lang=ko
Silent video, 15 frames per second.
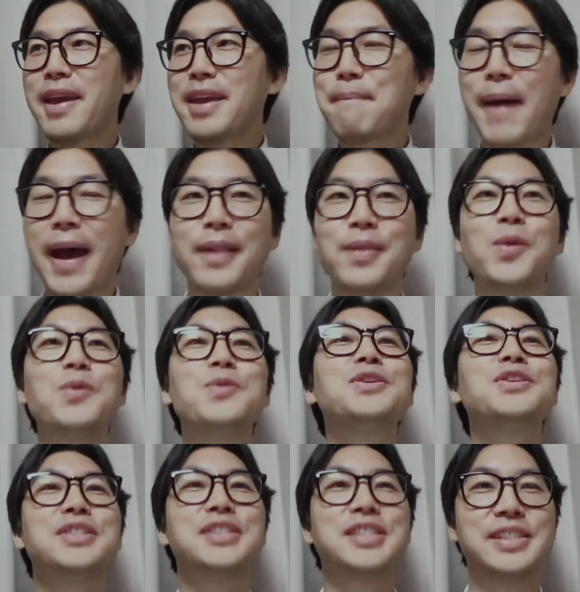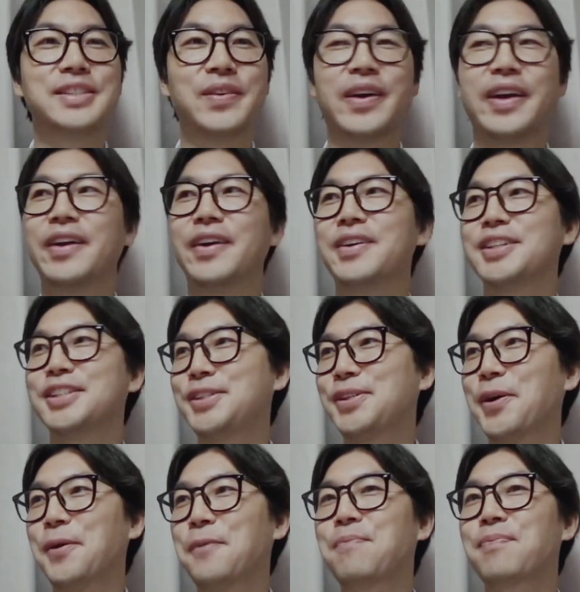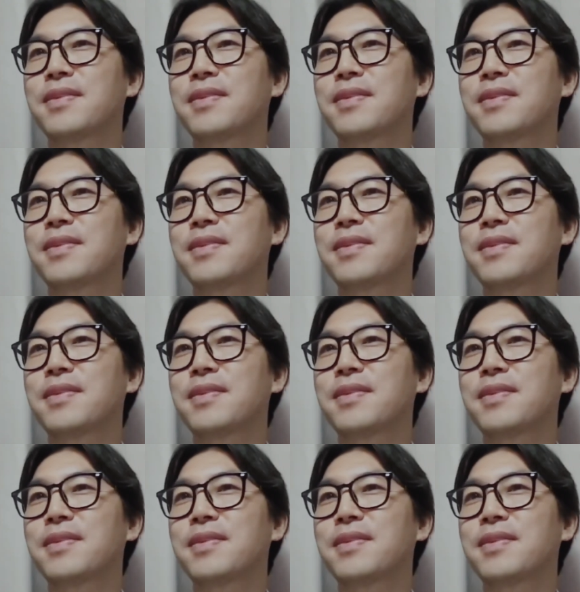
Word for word: 이 반동으로 던지는 거예요. 그쵸?